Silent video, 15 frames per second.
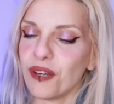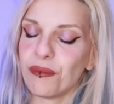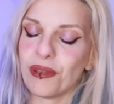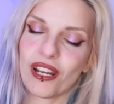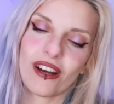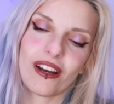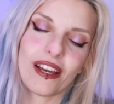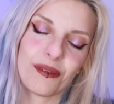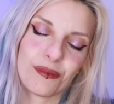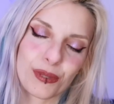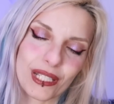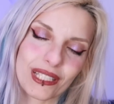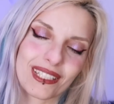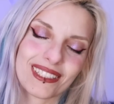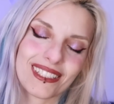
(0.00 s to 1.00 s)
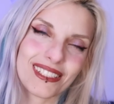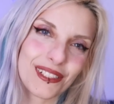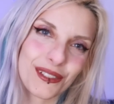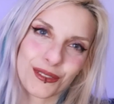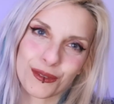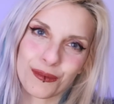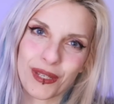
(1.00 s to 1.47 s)
però è importante
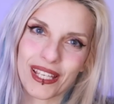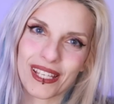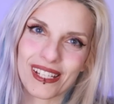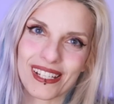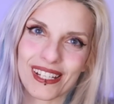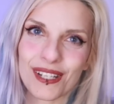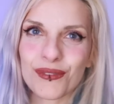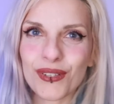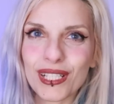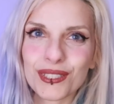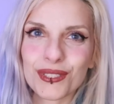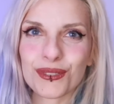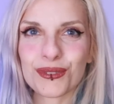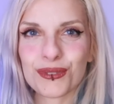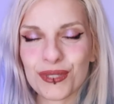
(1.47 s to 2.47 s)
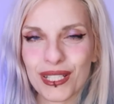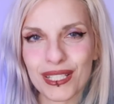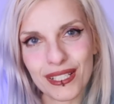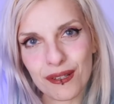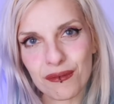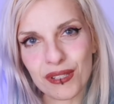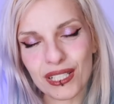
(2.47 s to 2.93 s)
secondo me riflettere su
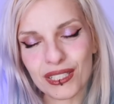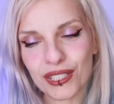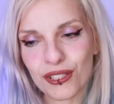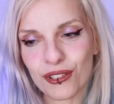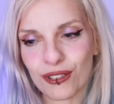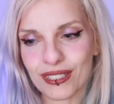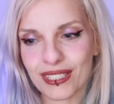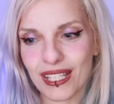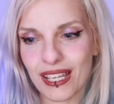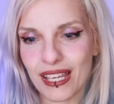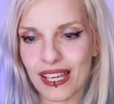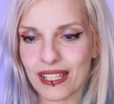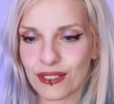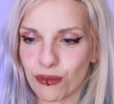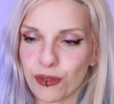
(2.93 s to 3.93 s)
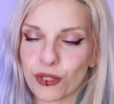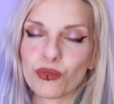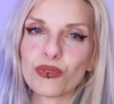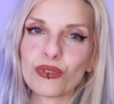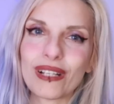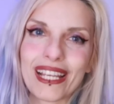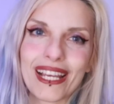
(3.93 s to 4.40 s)
determinate cose
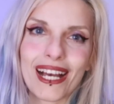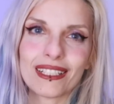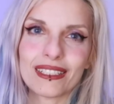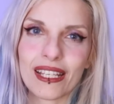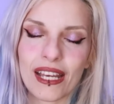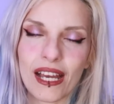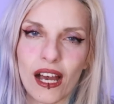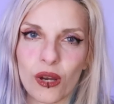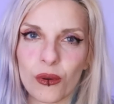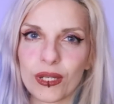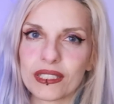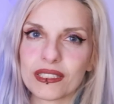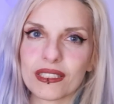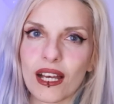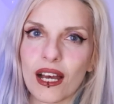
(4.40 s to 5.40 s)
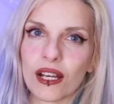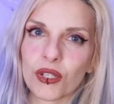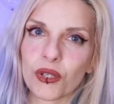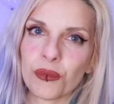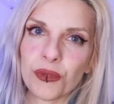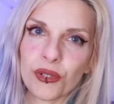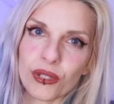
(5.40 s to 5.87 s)
soprattutto legate a questa
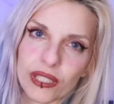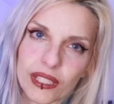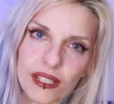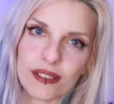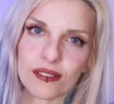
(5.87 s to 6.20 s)
community